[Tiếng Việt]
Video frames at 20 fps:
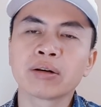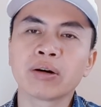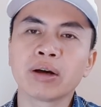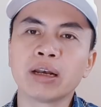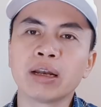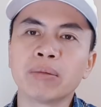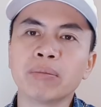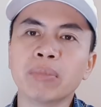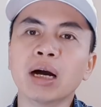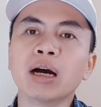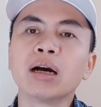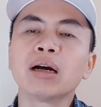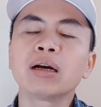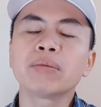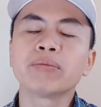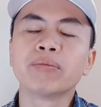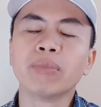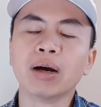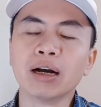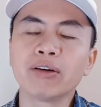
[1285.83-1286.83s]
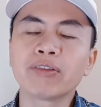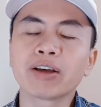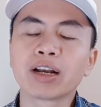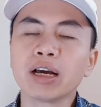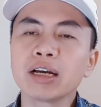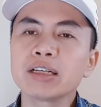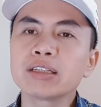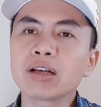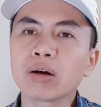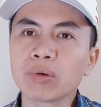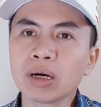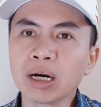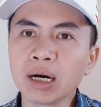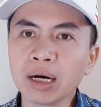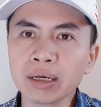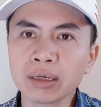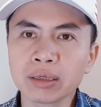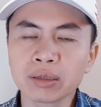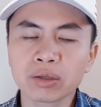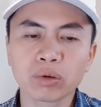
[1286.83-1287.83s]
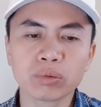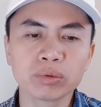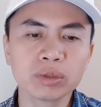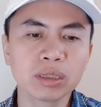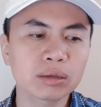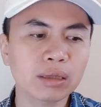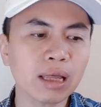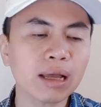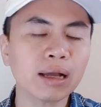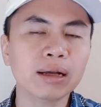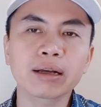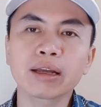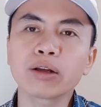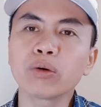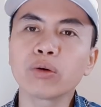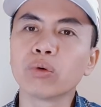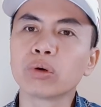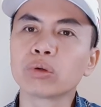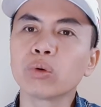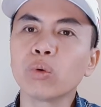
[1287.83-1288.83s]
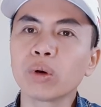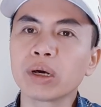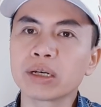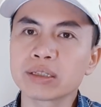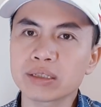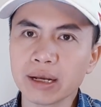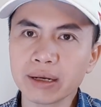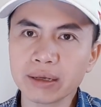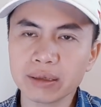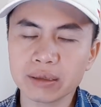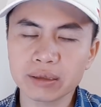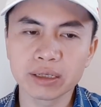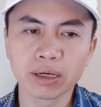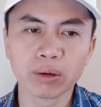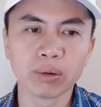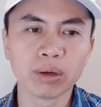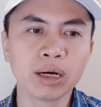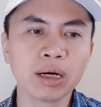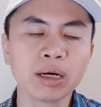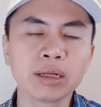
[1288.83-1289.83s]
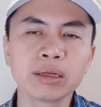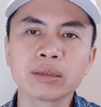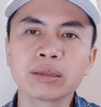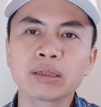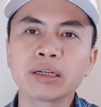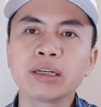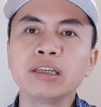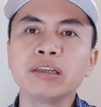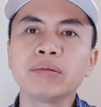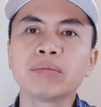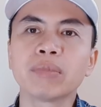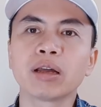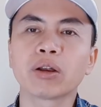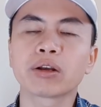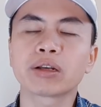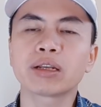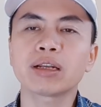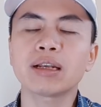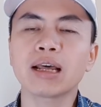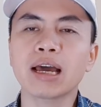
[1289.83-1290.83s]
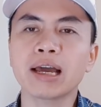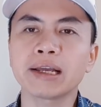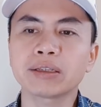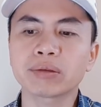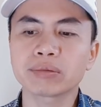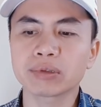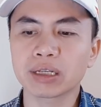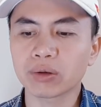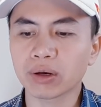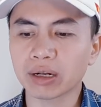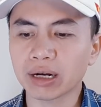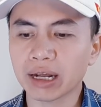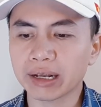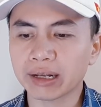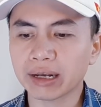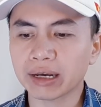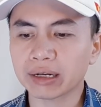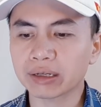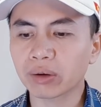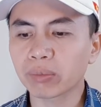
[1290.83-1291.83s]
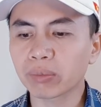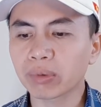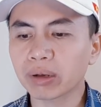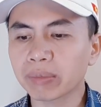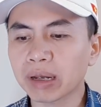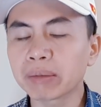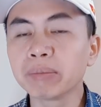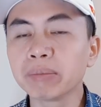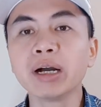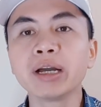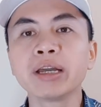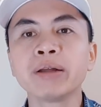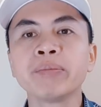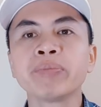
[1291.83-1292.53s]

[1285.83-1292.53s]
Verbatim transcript: gọi là mở mở và nới rộng hơn cũng như tăng cái nguồn thu ngân sách nhiều hơn khi mà luật đất đai trong giai đoạn 2020